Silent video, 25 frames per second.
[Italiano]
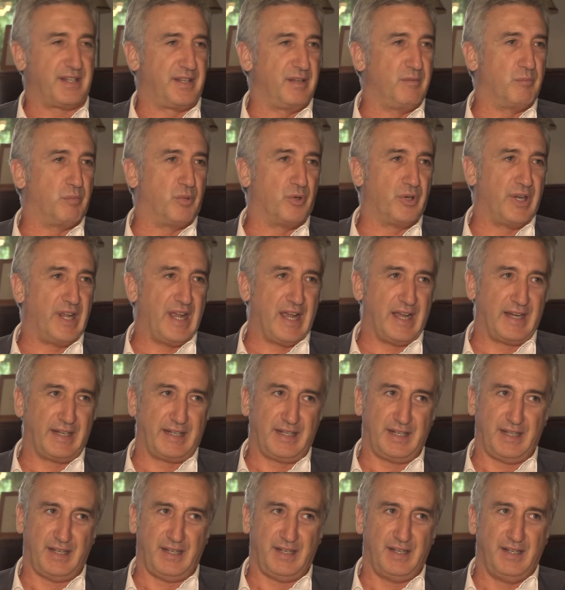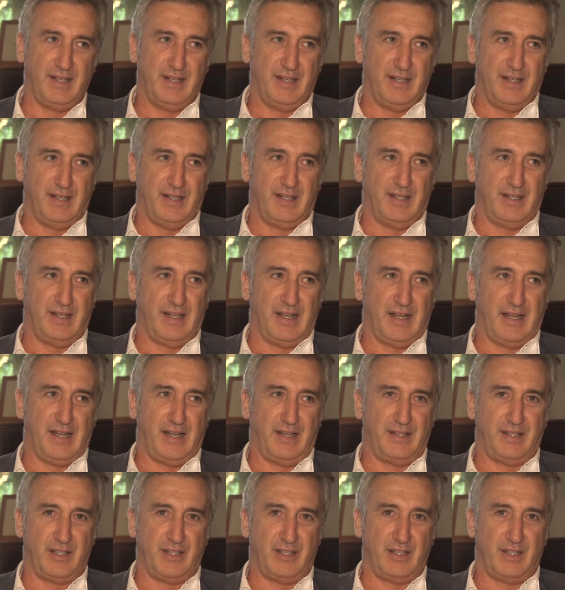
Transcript: ti impone anche la